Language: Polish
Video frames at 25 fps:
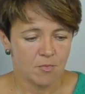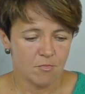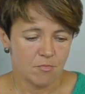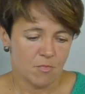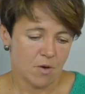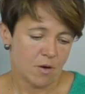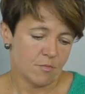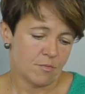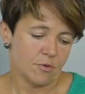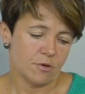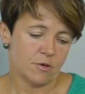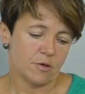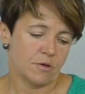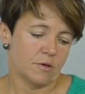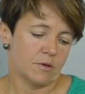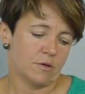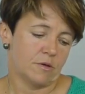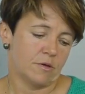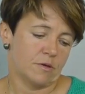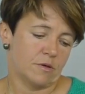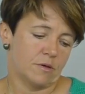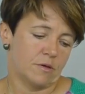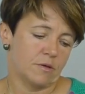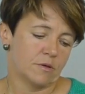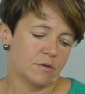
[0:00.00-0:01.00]
mamy
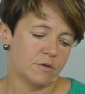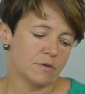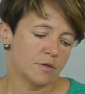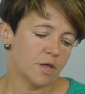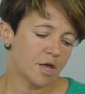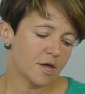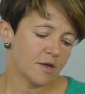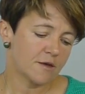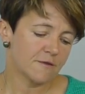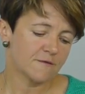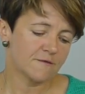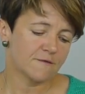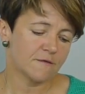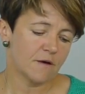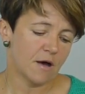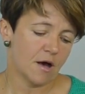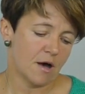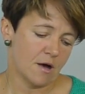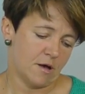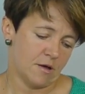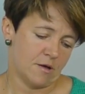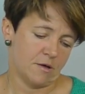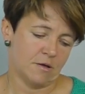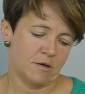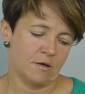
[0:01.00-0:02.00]
takie dwa
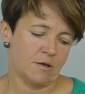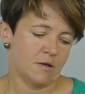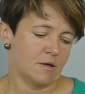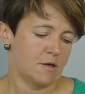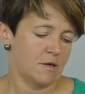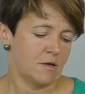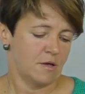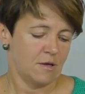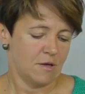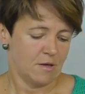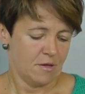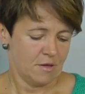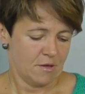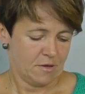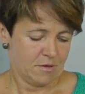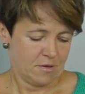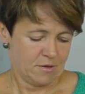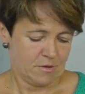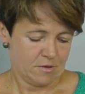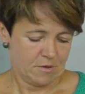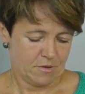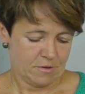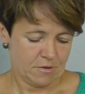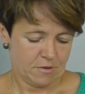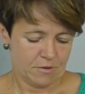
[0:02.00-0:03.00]

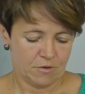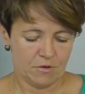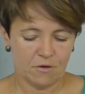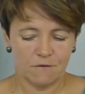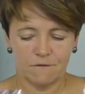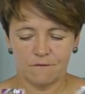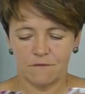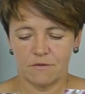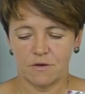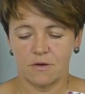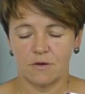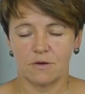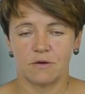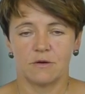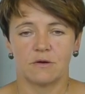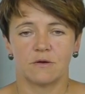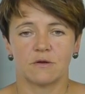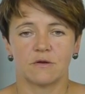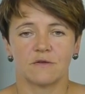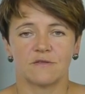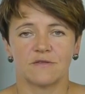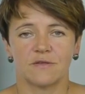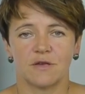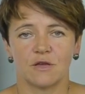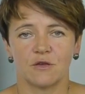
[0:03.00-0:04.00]
y, nowe
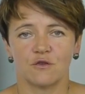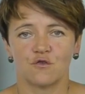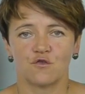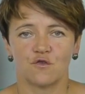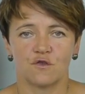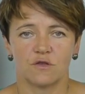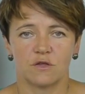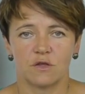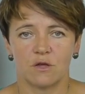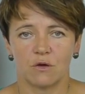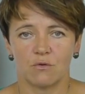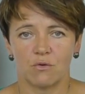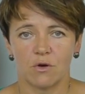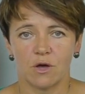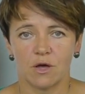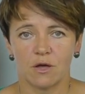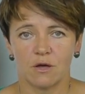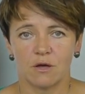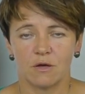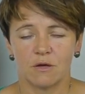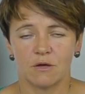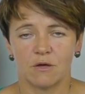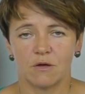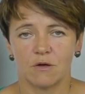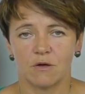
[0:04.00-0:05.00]
rodzaje szydełek
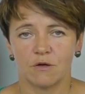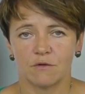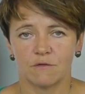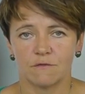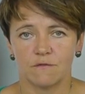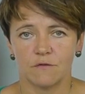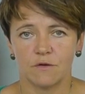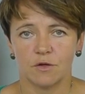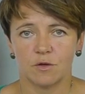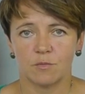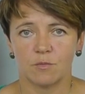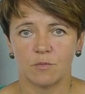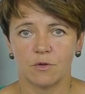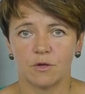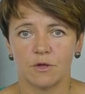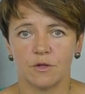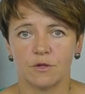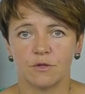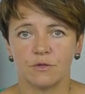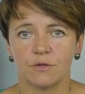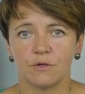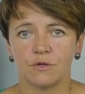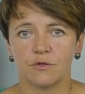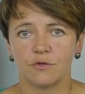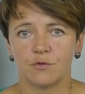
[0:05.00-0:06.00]
od firmy
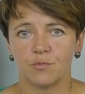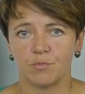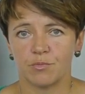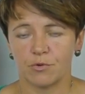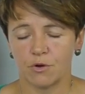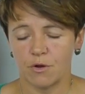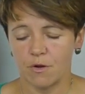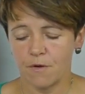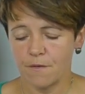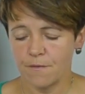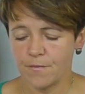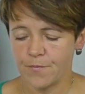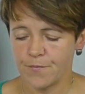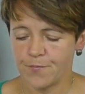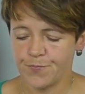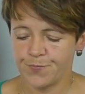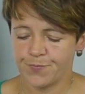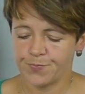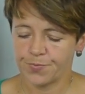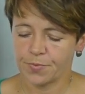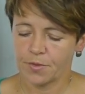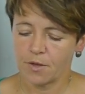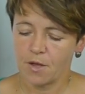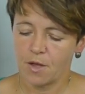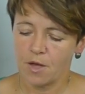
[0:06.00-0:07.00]
Knit Pro.
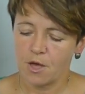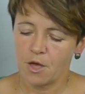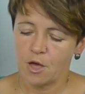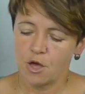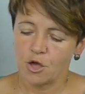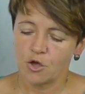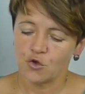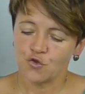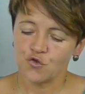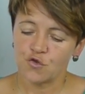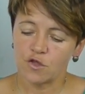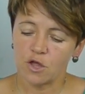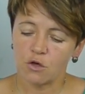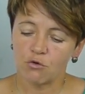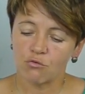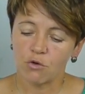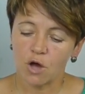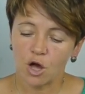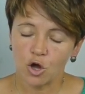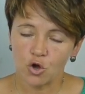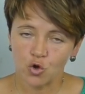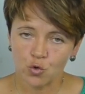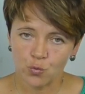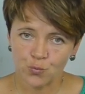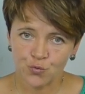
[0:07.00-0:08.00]

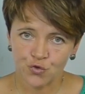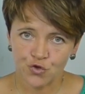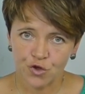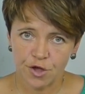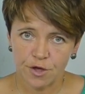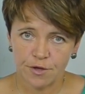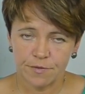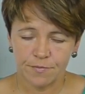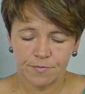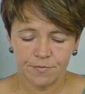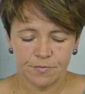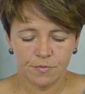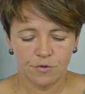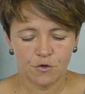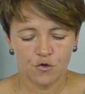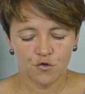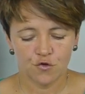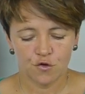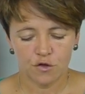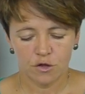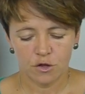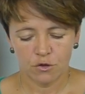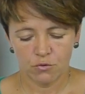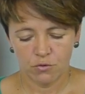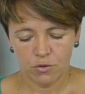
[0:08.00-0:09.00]
Szydełka grubsze i
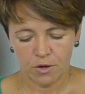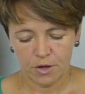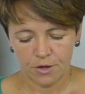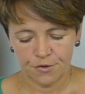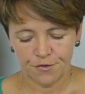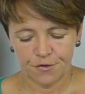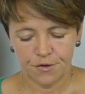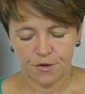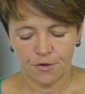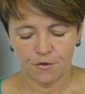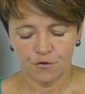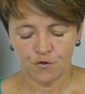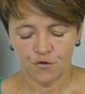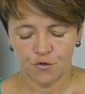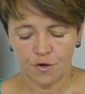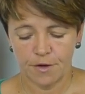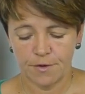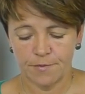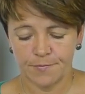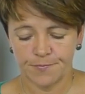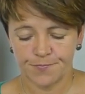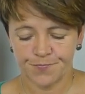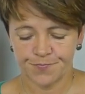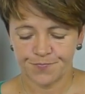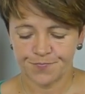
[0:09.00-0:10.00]
szydełka
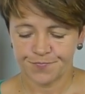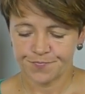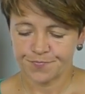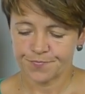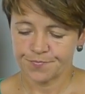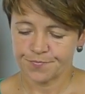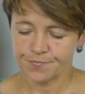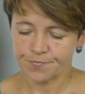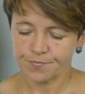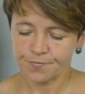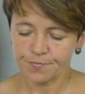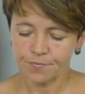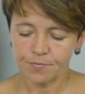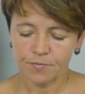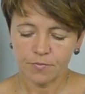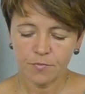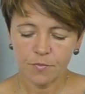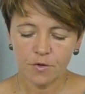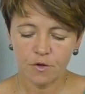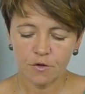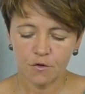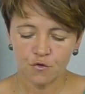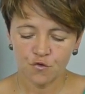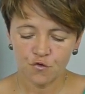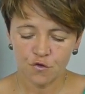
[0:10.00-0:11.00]
cieńsze.
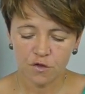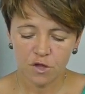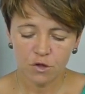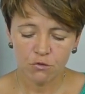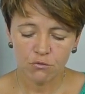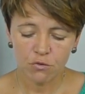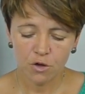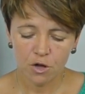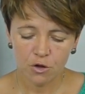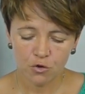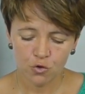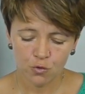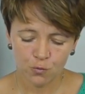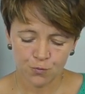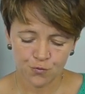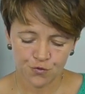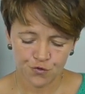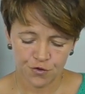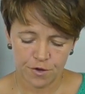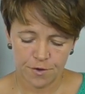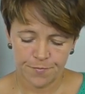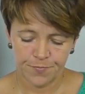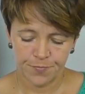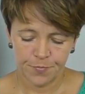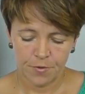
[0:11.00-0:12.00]
Szydełka
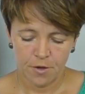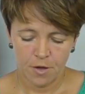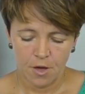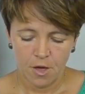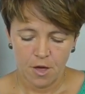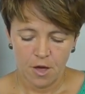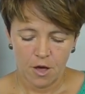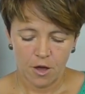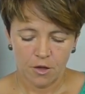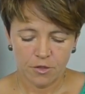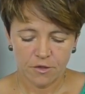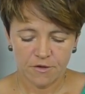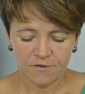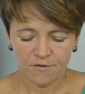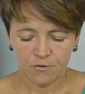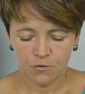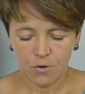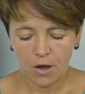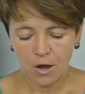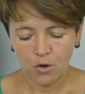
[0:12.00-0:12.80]
grubsze. One są